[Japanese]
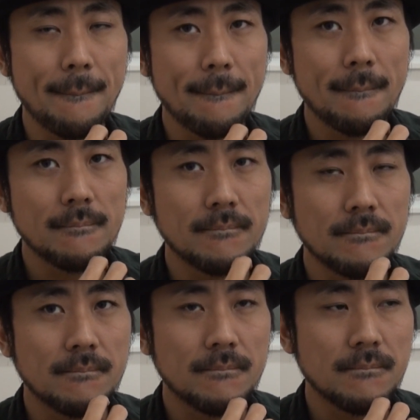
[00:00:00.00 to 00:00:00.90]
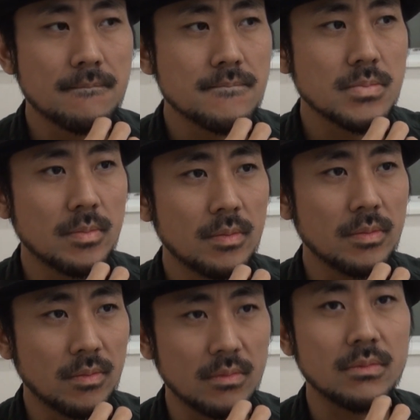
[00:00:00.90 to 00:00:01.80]
結構大事で
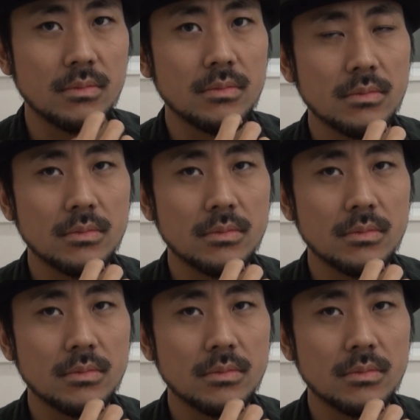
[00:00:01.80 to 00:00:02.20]
ね、うん、次のひ